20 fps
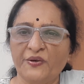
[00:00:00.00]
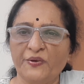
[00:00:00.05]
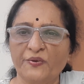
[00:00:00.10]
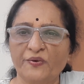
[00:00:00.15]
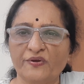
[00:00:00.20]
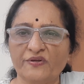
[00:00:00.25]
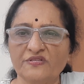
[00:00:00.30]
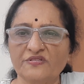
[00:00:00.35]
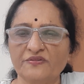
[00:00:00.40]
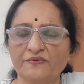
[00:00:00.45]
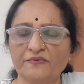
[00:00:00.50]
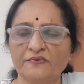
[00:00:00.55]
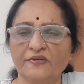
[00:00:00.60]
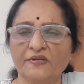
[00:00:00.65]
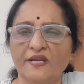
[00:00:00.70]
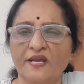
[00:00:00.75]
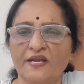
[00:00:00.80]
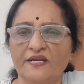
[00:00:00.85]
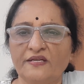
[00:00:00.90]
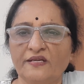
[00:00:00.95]
నోరు
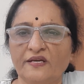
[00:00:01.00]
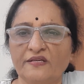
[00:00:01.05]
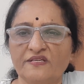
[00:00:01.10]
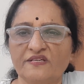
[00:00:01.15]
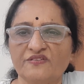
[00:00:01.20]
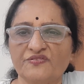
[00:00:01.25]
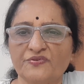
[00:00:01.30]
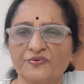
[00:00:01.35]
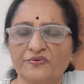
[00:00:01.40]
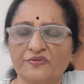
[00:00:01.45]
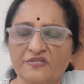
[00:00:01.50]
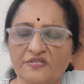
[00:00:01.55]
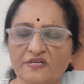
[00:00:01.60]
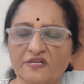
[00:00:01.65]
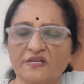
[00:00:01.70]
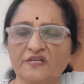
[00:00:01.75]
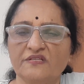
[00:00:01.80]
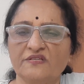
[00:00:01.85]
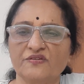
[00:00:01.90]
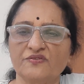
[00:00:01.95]
నీట్గా చేసుకుని
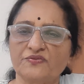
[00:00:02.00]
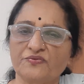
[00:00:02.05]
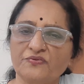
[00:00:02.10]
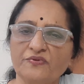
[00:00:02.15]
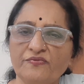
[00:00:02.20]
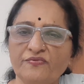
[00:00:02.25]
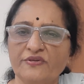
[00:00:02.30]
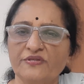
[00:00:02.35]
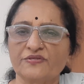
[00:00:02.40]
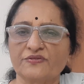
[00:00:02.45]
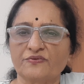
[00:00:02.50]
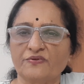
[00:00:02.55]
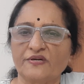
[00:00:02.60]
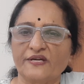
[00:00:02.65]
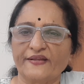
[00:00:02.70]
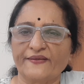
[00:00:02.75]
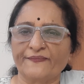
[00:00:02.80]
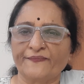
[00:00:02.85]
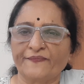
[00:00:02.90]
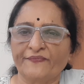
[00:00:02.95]
చక్కగా చేసుకుని
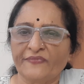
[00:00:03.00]
వేసుకోండి